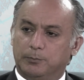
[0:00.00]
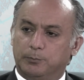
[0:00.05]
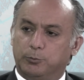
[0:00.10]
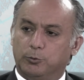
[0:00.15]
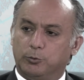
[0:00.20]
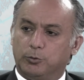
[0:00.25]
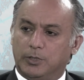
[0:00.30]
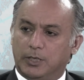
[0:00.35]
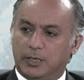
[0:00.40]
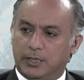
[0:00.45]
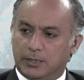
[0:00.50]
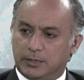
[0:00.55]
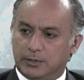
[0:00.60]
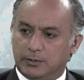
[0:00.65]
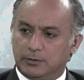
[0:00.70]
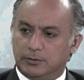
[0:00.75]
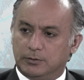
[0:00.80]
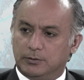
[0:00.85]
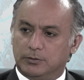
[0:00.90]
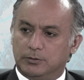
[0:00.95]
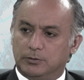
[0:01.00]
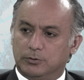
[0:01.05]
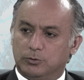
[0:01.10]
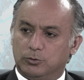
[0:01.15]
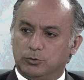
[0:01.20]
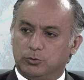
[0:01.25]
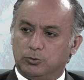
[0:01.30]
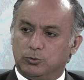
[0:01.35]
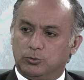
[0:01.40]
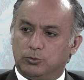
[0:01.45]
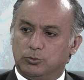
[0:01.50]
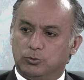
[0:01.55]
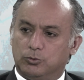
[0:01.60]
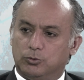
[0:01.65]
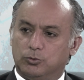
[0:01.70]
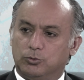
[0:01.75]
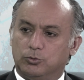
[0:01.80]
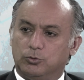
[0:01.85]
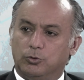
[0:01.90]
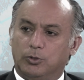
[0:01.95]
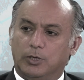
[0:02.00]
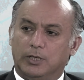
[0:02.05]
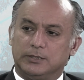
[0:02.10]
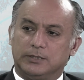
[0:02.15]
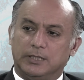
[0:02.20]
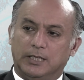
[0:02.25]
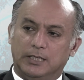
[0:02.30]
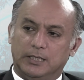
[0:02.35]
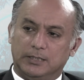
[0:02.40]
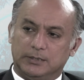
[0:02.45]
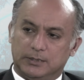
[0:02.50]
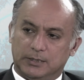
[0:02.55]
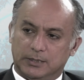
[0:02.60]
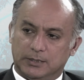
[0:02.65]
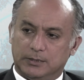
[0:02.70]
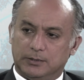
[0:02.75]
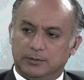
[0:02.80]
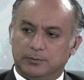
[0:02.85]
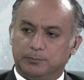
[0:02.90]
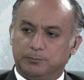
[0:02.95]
पुकार को अदालत तक